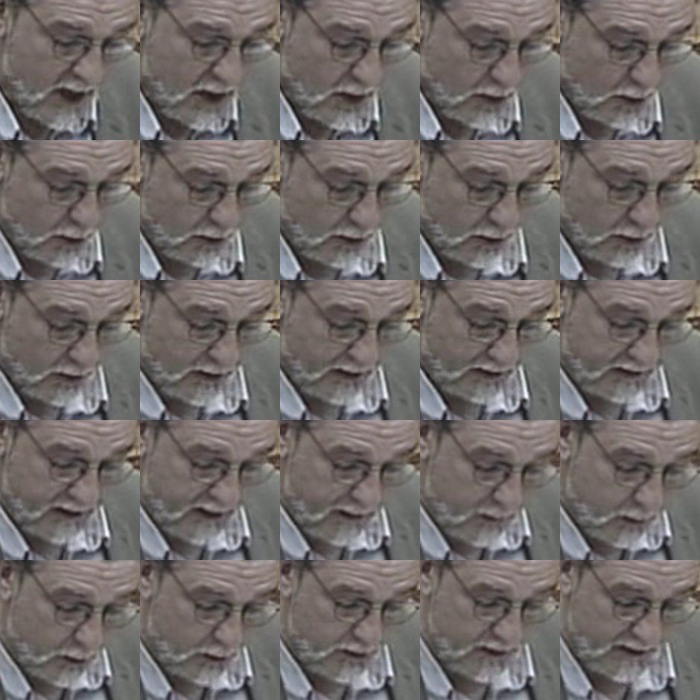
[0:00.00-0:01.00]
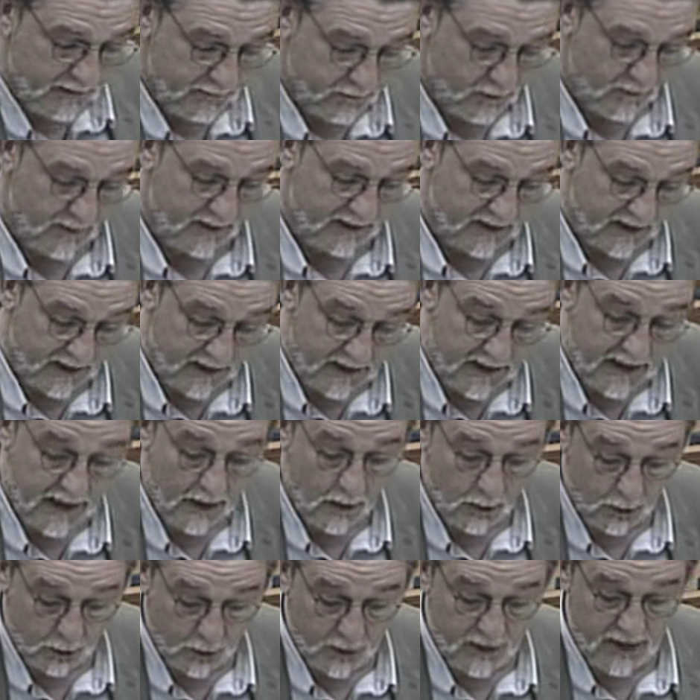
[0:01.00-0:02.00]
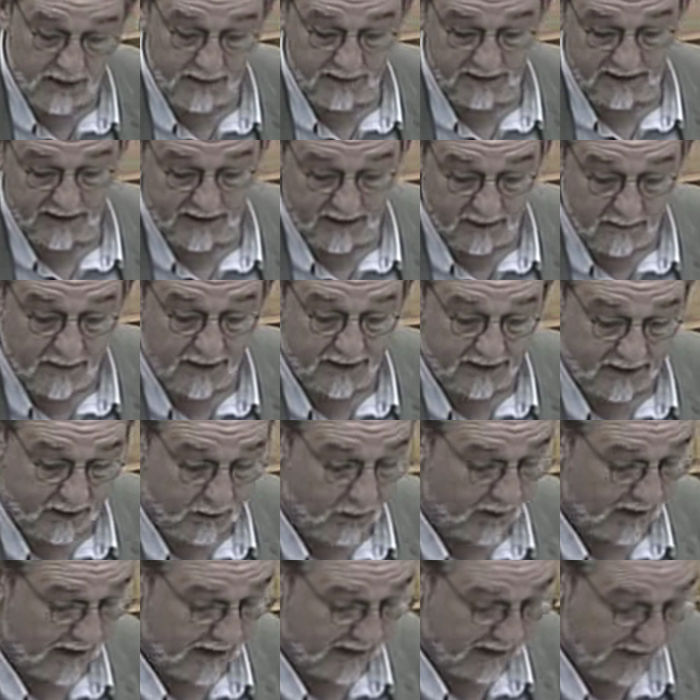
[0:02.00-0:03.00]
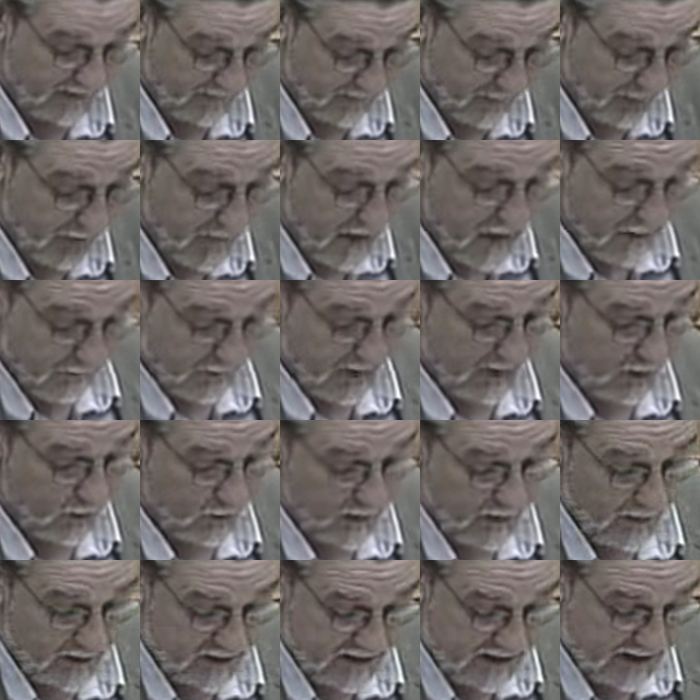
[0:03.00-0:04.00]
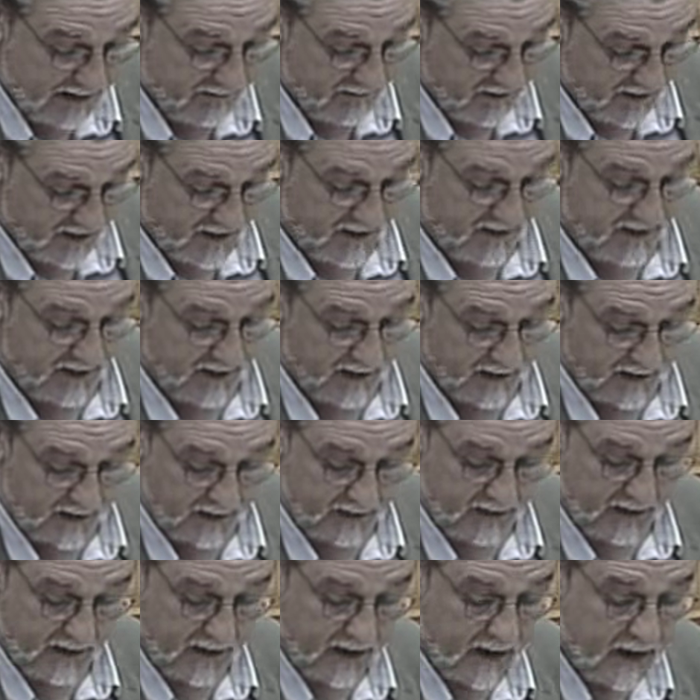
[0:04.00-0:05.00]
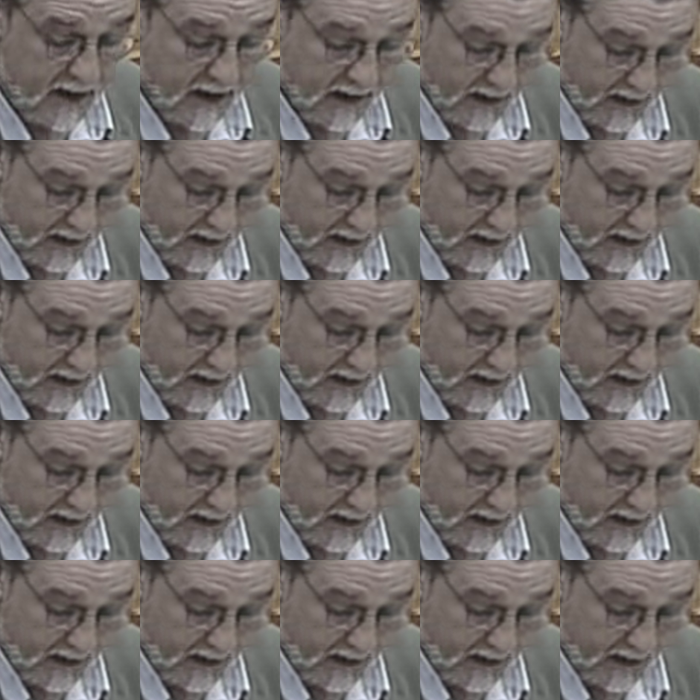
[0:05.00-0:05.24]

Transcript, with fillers: con el objetivo de fomentar el ahorro y evitar el vertido a la red, mejorando así la eficiencia energética y